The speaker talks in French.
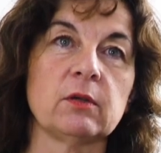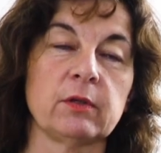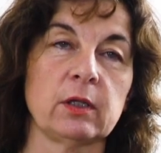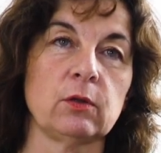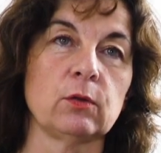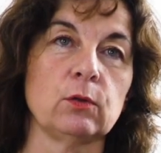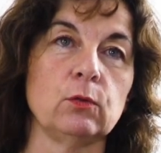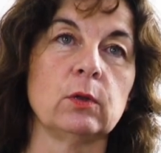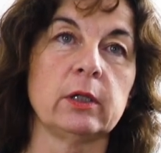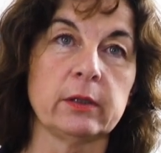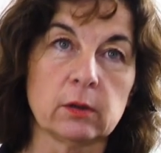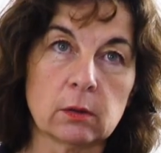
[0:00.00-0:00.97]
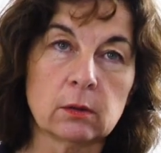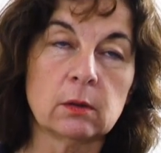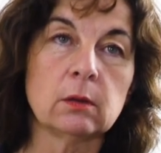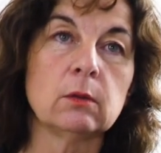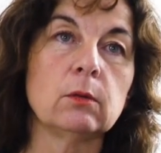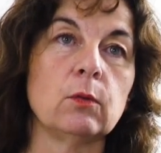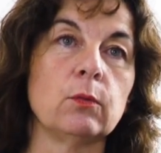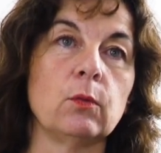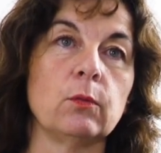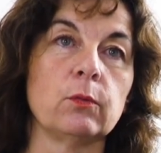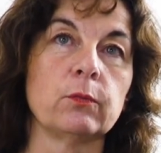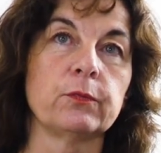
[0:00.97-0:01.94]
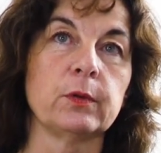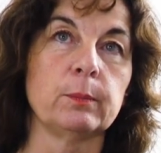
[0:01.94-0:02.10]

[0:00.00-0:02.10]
avec nos clients, on fait